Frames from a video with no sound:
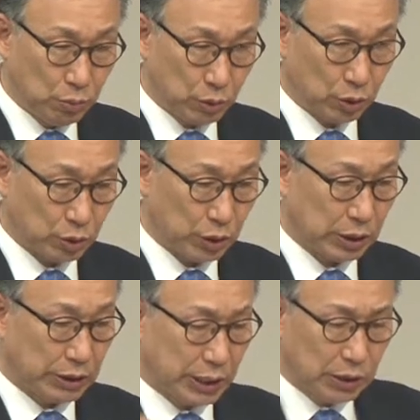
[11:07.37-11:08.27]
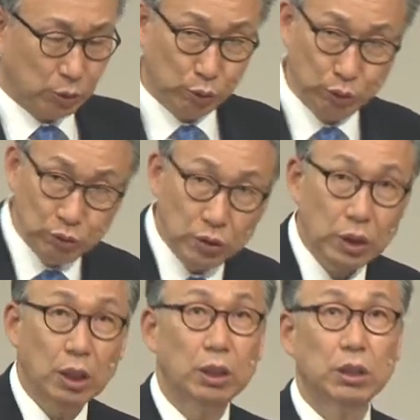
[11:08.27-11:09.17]
불러줬어요. 그래서 제가
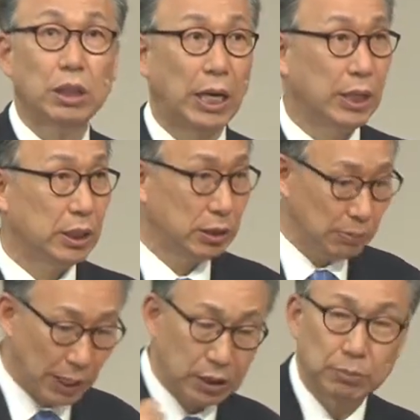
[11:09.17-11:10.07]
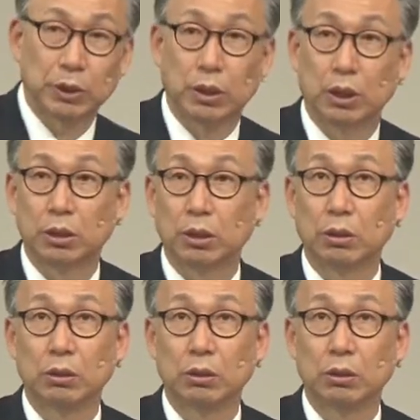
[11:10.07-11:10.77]
충성을 다해서 말씀을 전했어.